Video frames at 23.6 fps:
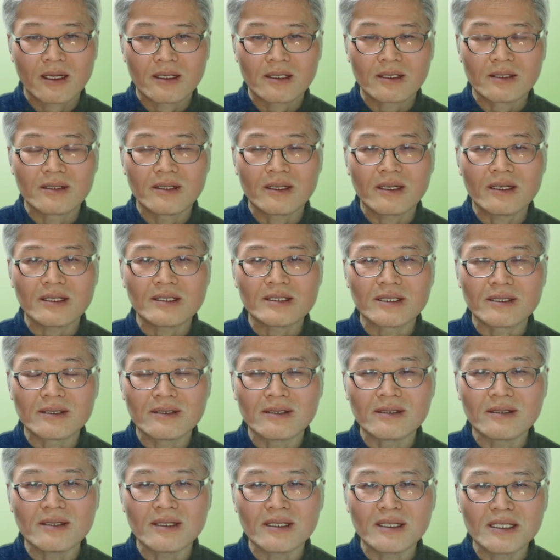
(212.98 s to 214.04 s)
그런데
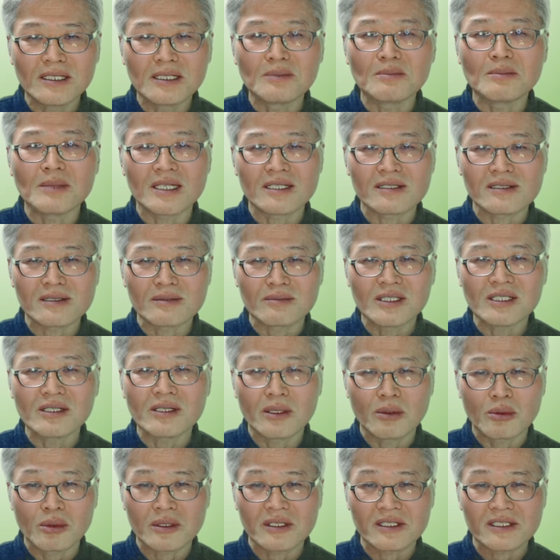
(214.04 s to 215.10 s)
저는 이런 말씀을
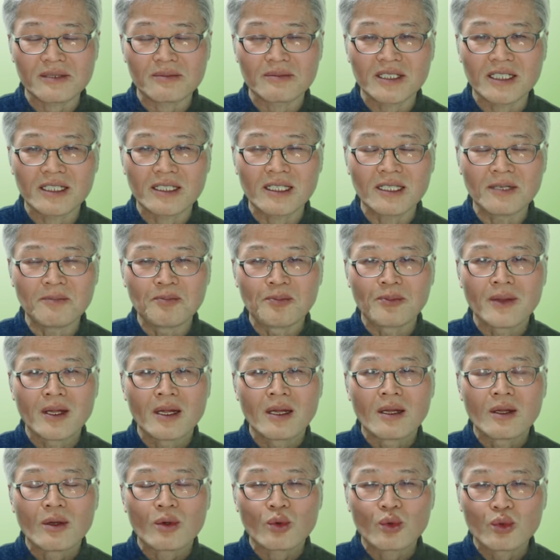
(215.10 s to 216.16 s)
들어보겠습니다
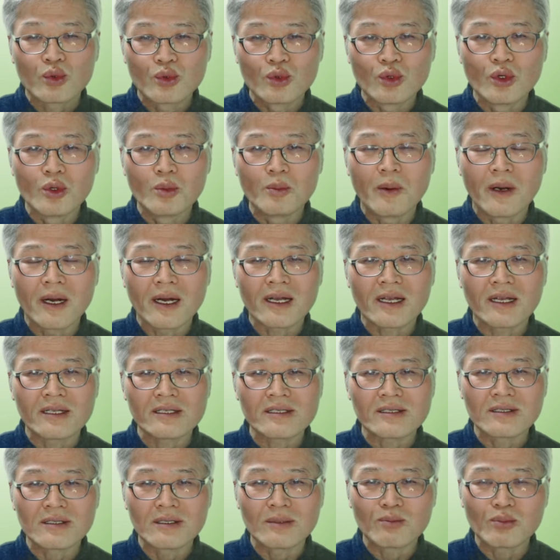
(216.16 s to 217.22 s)

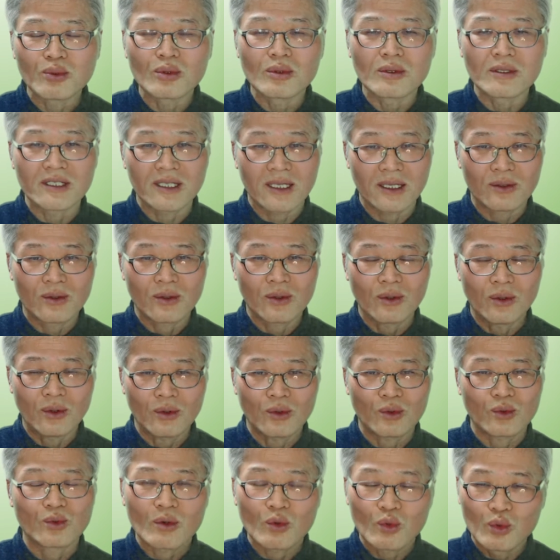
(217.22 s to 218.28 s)
구들빵에서 부를 때도
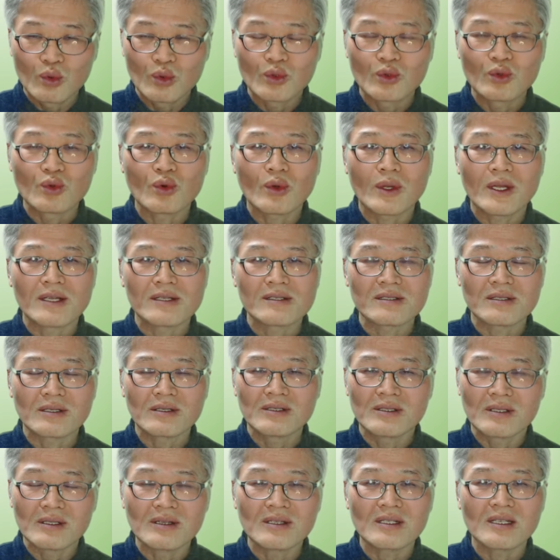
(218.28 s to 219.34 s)
굴뚝에서
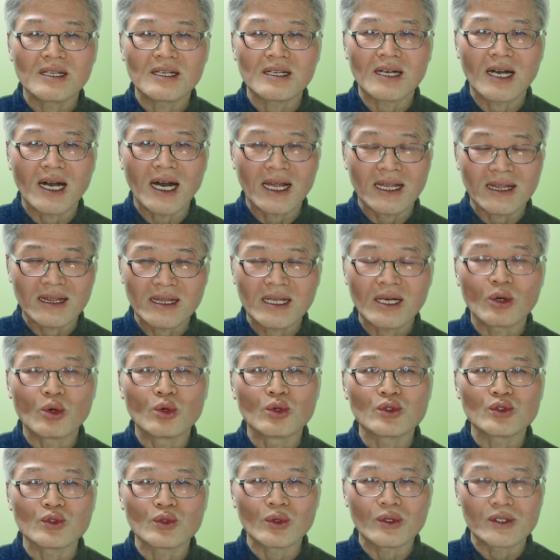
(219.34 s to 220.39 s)
연기가 안 나올
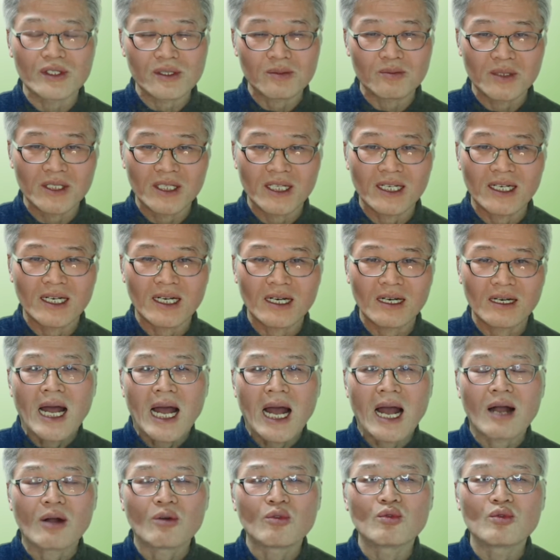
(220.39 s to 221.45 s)
수도 있습니다
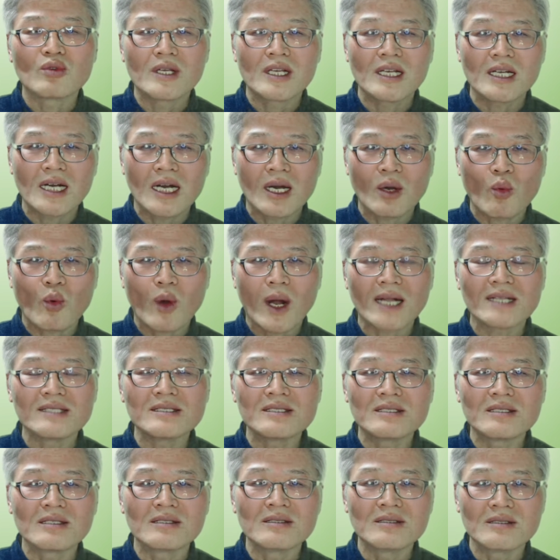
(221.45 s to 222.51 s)
아궁이가
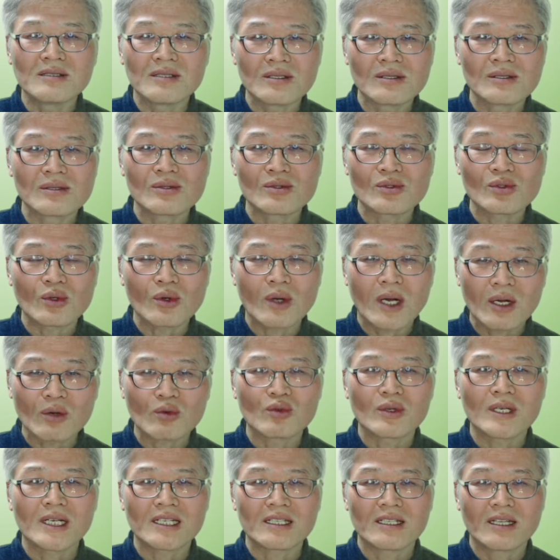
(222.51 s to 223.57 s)
완전 연소
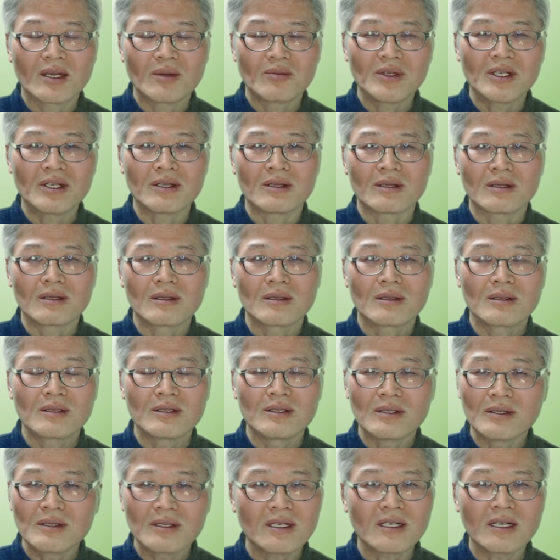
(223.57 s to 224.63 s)
아궁이가 되면
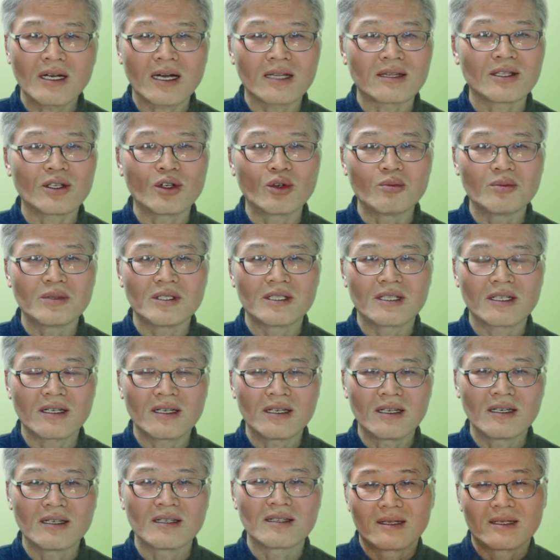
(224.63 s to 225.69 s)
연기가 안 나옵니다
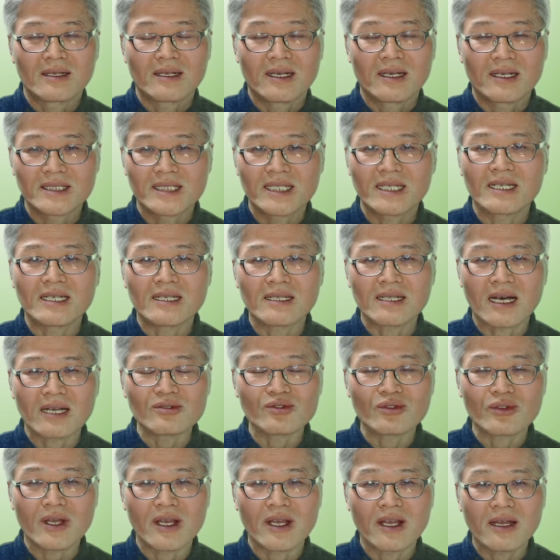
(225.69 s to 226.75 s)
예, 제가
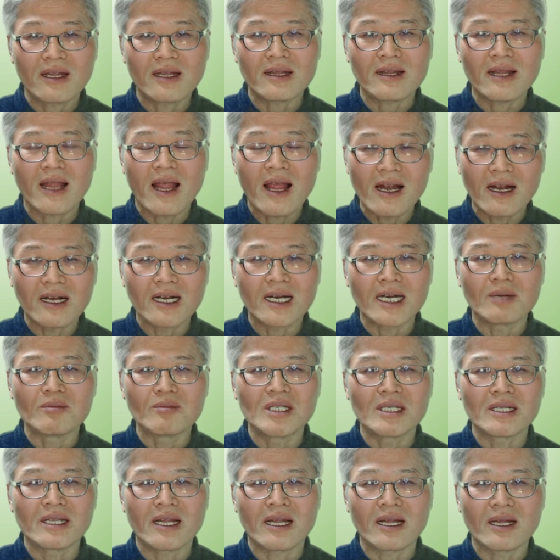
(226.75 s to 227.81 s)
나중에 뗄
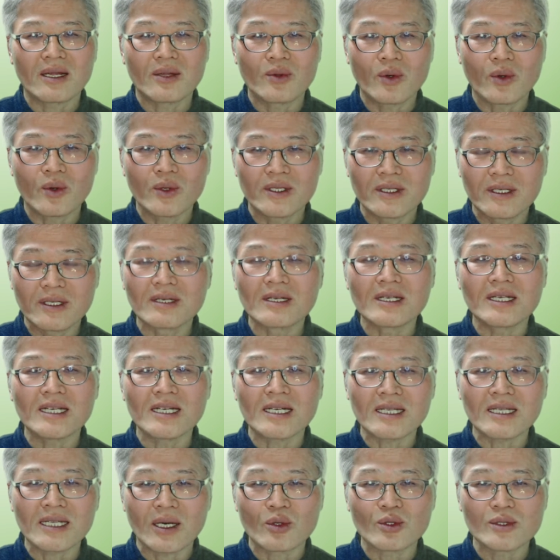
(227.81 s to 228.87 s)
감을 때도
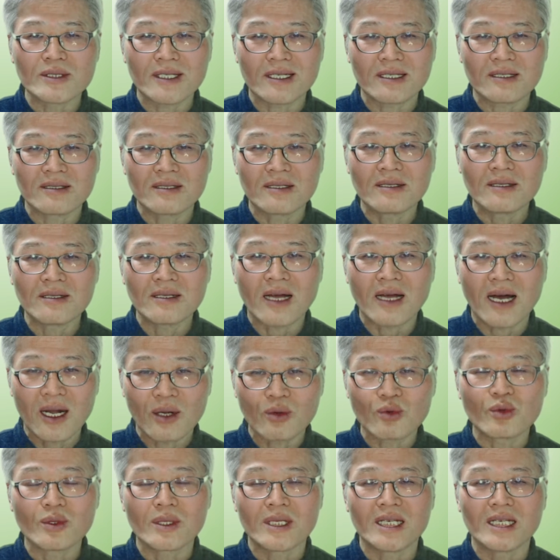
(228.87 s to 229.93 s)
연기가 나오지 않는
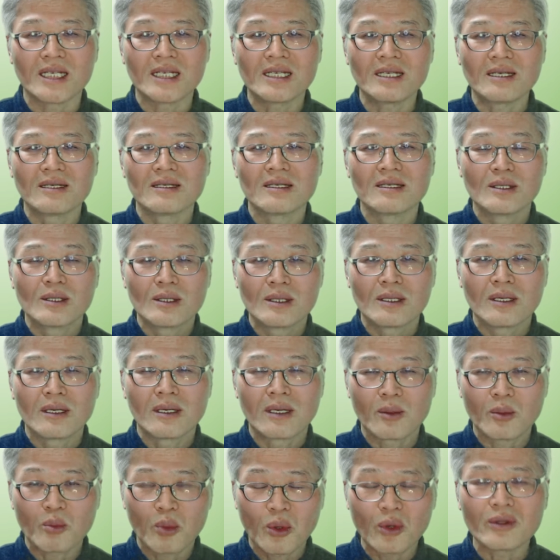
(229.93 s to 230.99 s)
아궁이
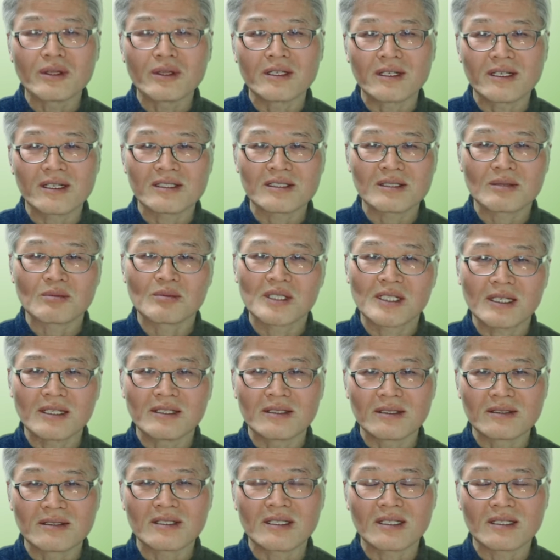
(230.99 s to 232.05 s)
어, 보여드리겠습니다.
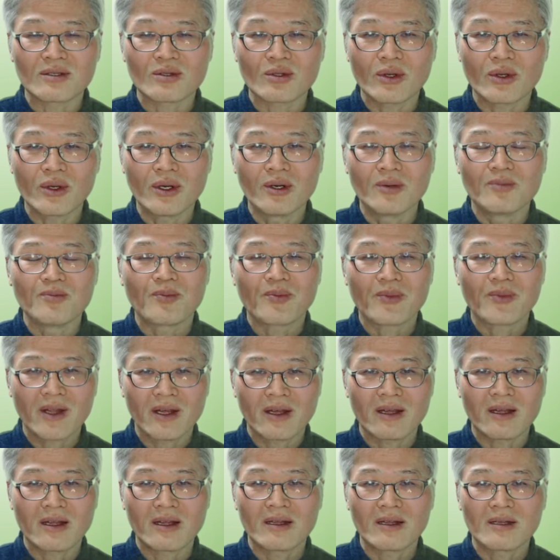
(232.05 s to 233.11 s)
영상으로요.
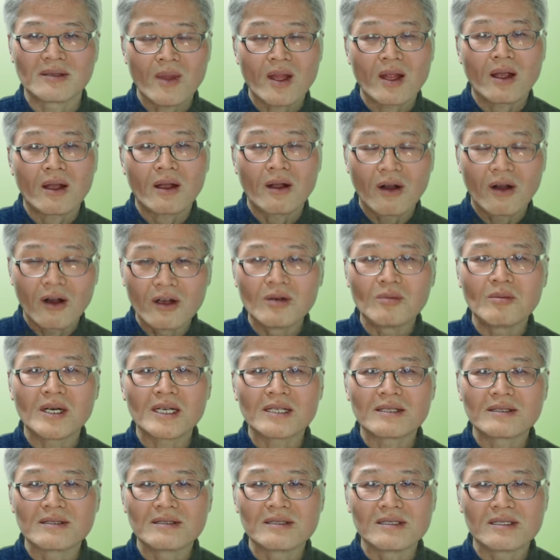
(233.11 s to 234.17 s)
예,
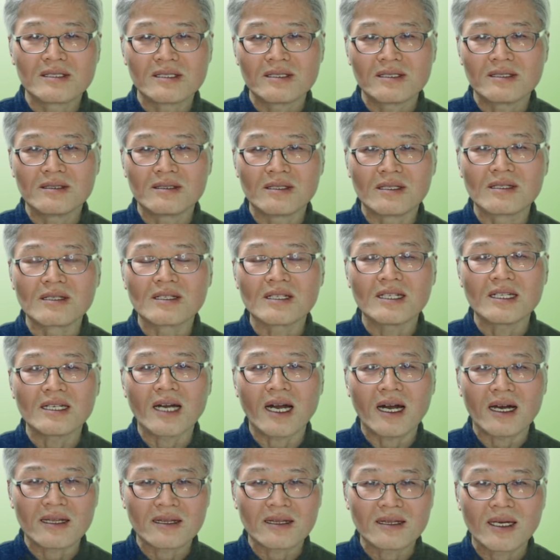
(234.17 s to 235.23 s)
얼마든지
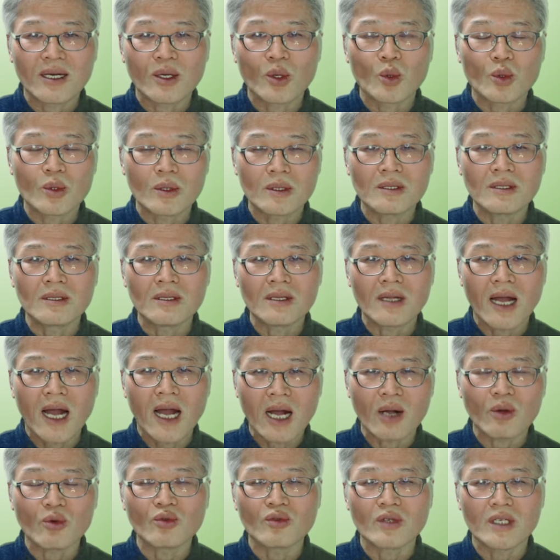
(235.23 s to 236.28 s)
연기가 안 나오는
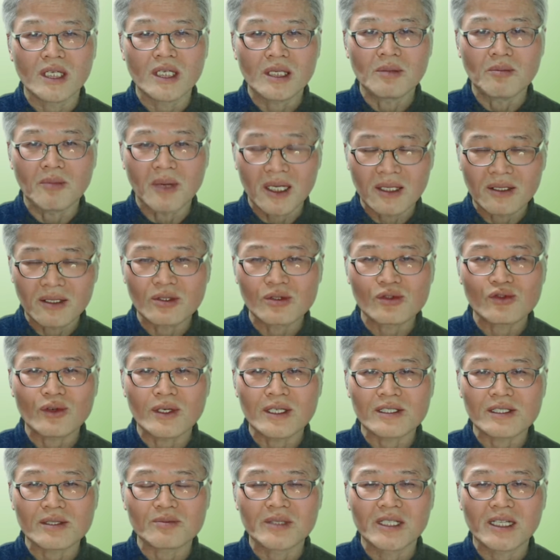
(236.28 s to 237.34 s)
아궁이 만들 수가
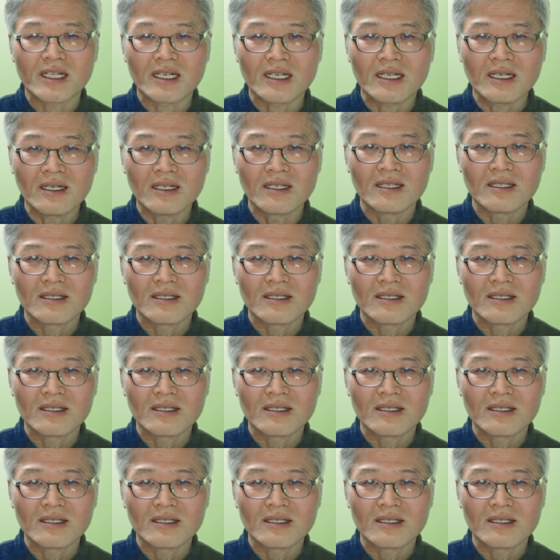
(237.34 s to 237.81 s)
있습니다.